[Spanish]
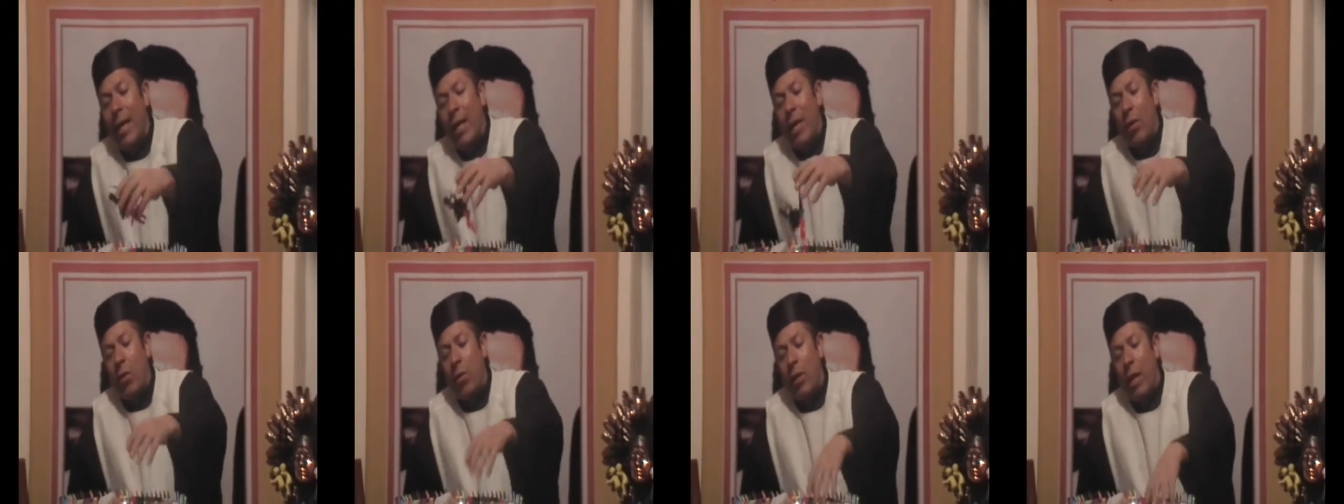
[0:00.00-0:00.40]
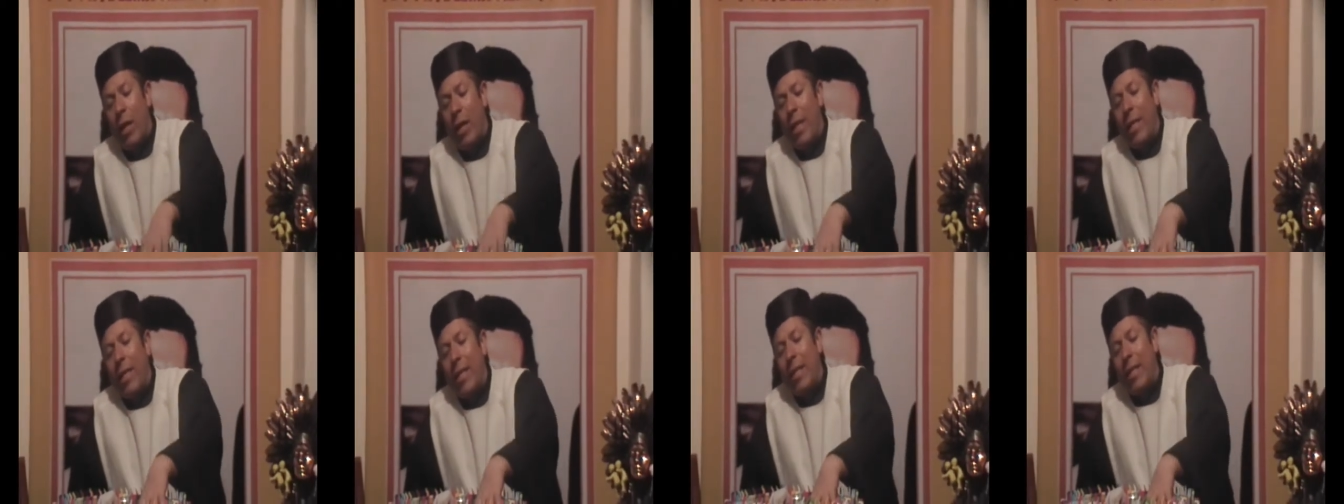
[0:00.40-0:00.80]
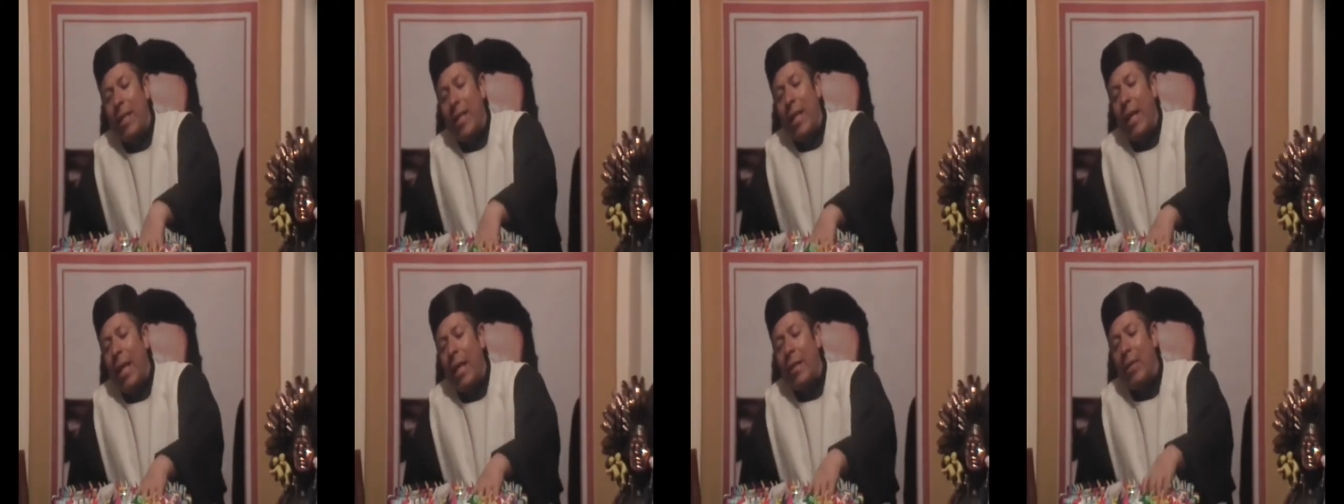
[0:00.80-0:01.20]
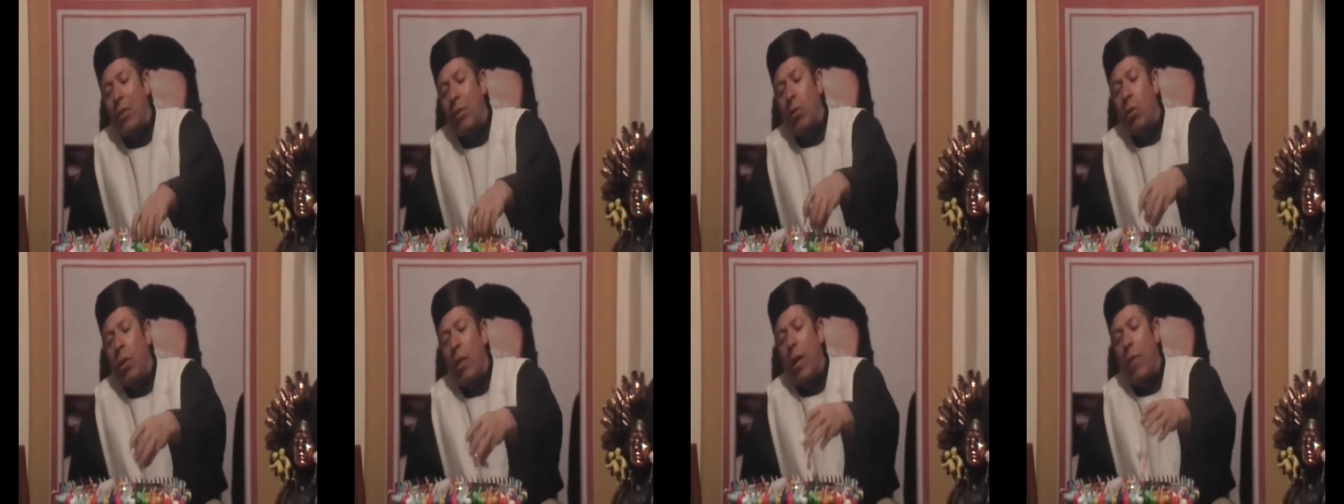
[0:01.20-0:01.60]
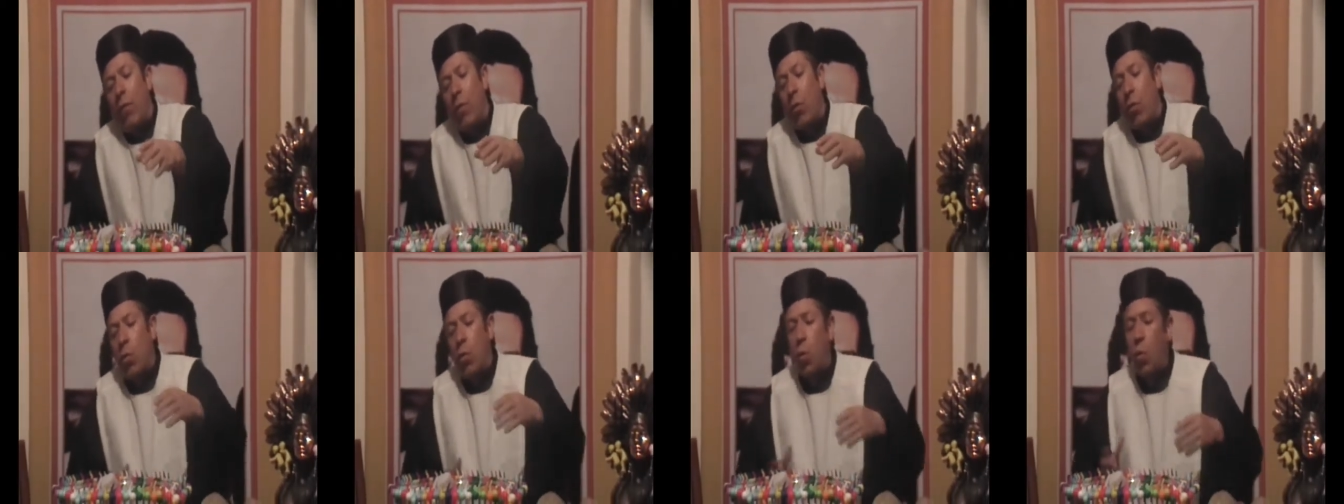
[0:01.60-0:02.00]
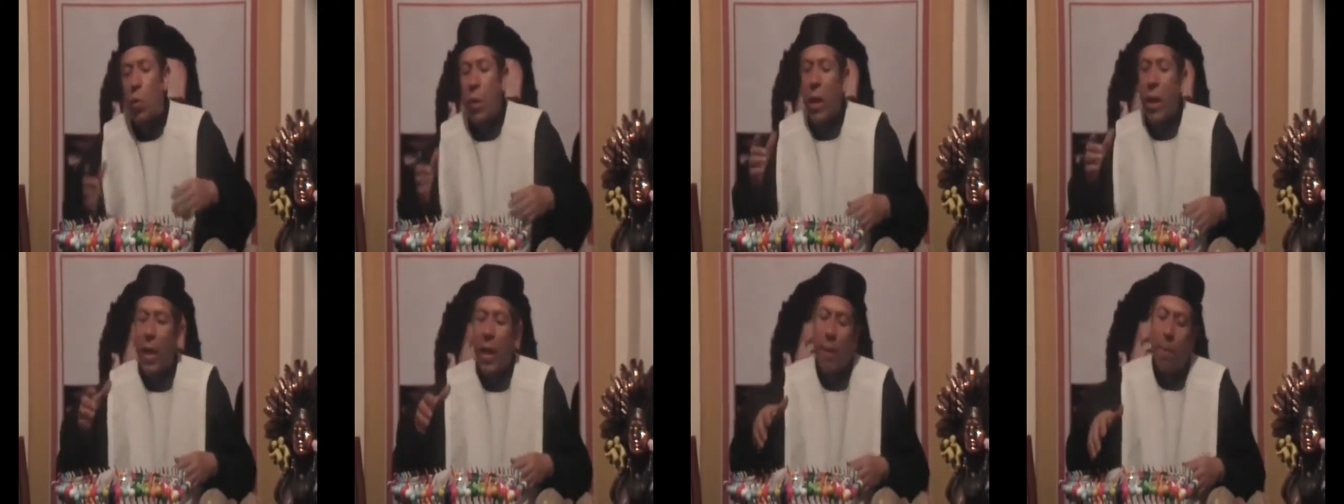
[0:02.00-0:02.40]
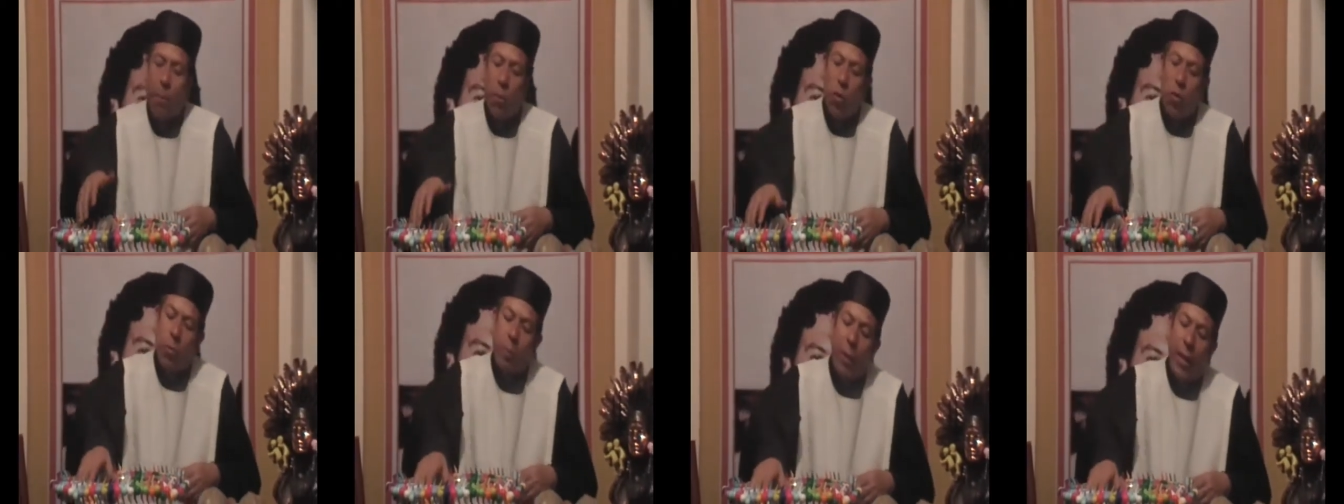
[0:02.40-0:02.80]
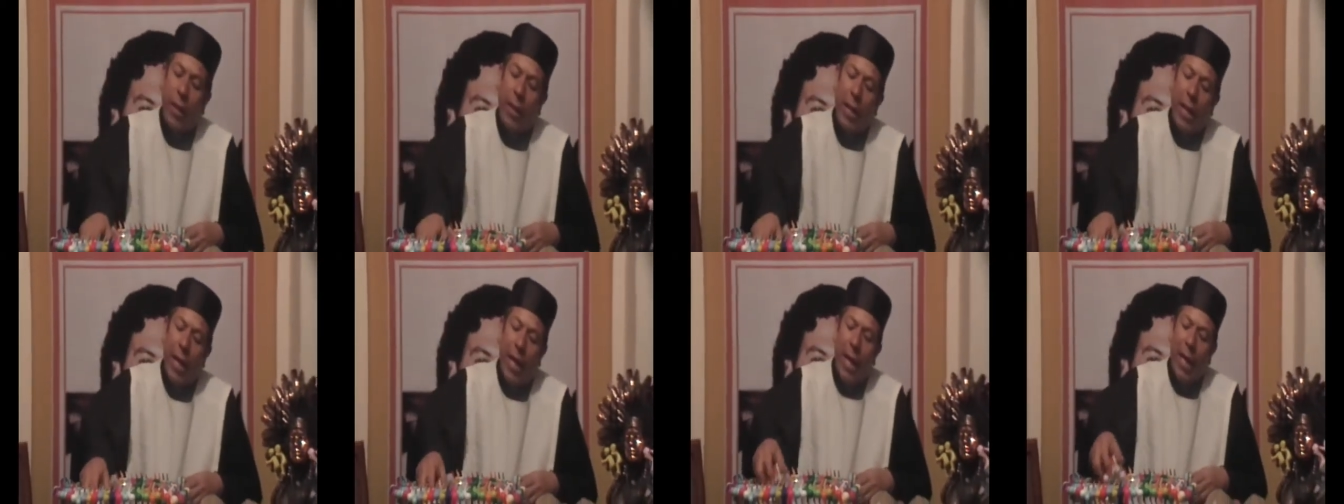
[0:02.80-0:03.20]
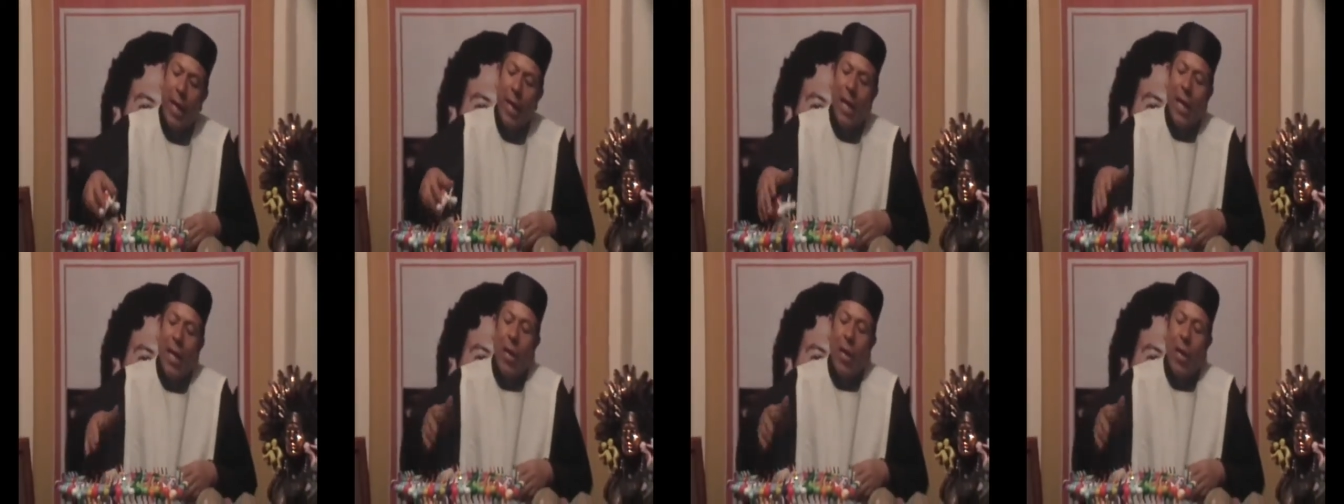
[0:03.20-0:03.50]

que son las líneas del éxito, de la fortuna, de la prosperidad,